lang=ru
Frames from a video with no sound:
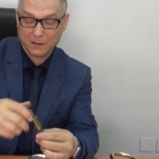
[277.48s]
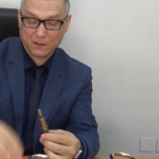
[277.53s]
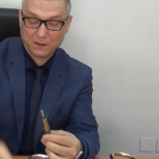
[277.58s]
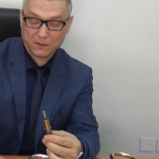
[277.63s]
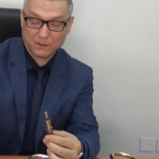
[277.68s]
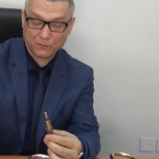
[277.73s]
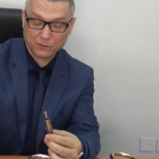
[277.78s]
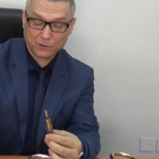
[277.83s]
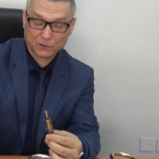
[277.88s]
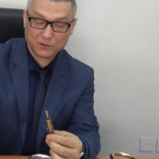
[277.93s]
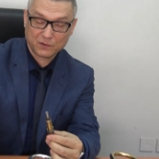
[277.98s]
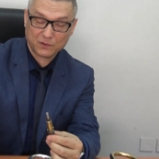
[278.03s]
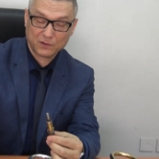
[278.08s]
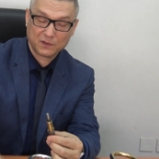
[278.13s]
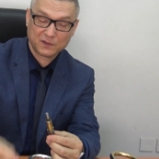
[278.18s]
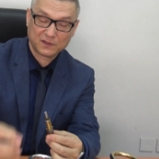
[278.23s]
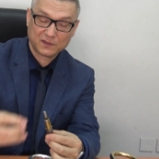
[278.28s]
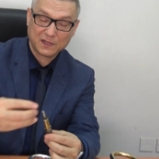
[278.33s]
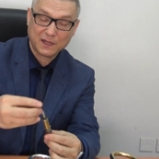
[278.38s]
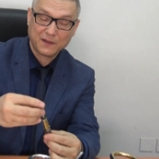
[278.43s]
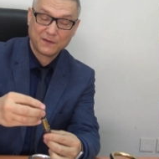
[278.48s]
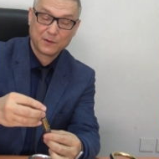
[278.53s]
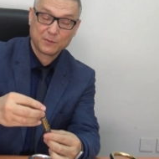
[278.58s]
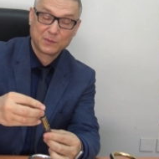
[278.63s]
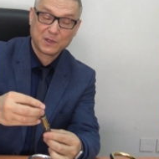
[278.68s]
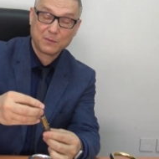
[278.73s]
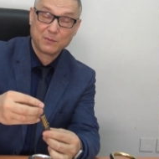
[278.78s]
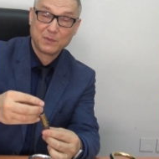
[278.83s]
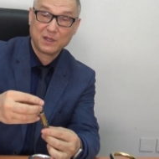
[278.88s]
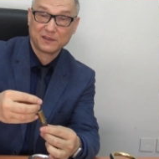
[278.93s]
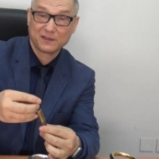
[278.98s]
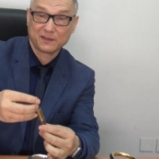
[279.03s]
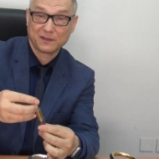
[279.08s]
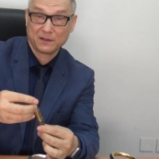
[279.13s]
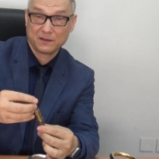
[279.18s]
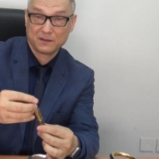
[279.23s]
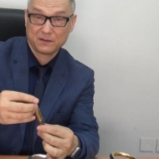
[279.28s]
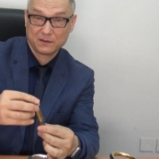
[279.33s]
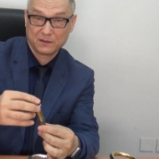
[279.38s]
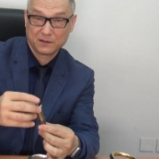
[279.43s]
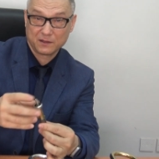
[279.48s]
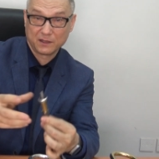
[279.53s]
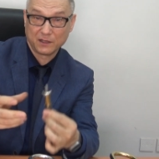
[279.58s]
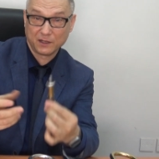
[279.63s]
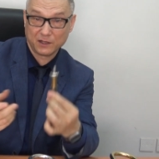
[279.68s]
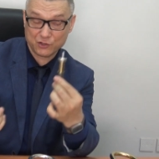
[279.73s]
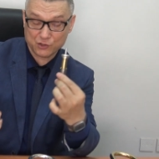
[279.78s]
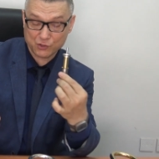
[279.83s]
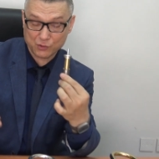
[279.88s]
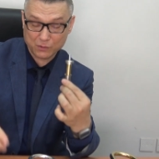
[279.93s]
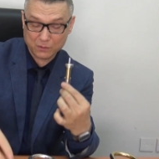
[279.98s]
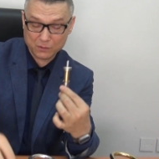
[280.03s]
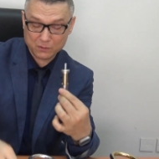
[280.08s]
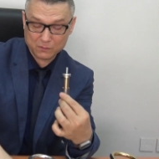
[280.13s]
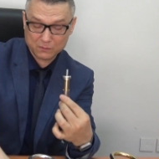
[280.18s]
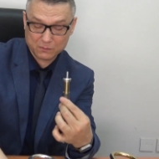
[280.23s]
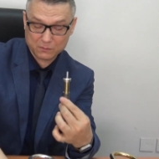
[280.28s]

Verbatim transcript: Вот, ставим на место крышку